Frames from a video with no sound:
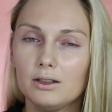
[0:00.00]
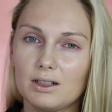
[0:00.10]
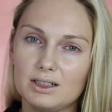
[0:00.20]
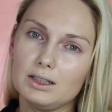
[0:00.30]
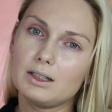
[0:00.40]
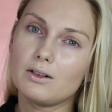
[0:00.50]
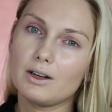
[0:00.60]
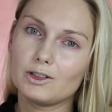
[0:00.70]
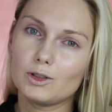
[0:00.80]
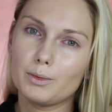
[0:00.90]
to raczej ten
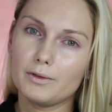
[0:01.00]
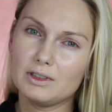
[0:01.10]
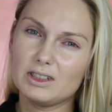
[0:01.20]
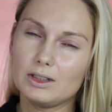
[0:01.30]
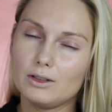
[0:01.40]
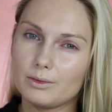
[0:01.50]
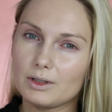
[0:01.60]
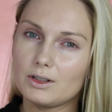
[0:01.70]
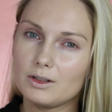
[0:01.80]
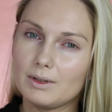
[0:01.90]
korektor powinien się
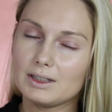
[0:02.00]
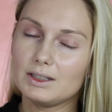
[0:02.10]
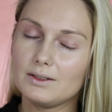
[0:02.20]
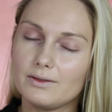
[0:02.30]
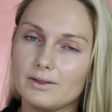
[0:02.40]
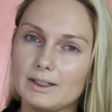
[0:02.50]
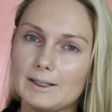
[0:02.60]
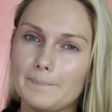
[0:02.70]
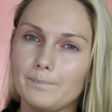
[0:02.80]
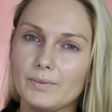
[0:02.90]
dobrze trzymać w,